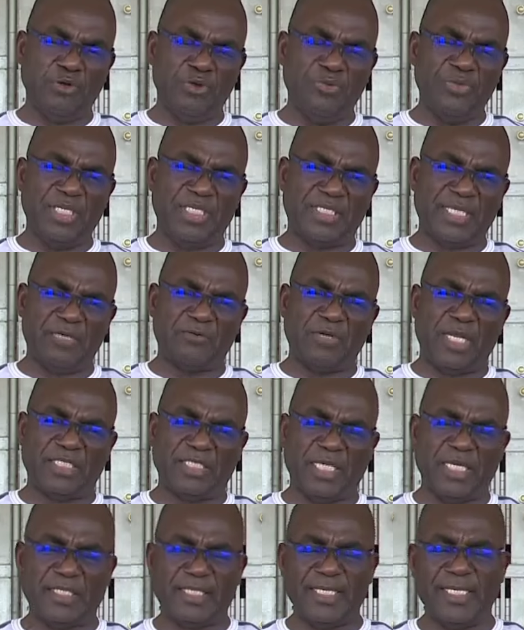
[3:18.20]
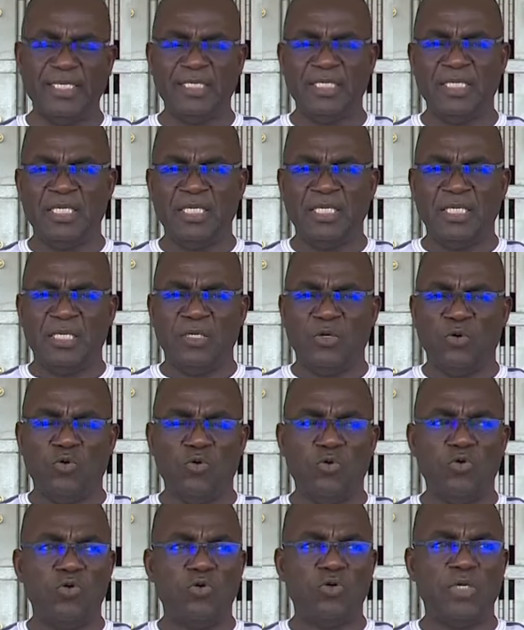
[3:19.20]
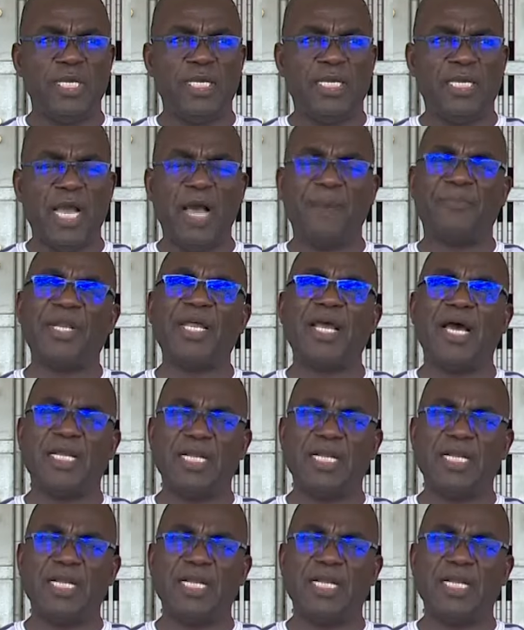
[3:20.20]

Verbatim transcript: le ministère de la Santé, où, après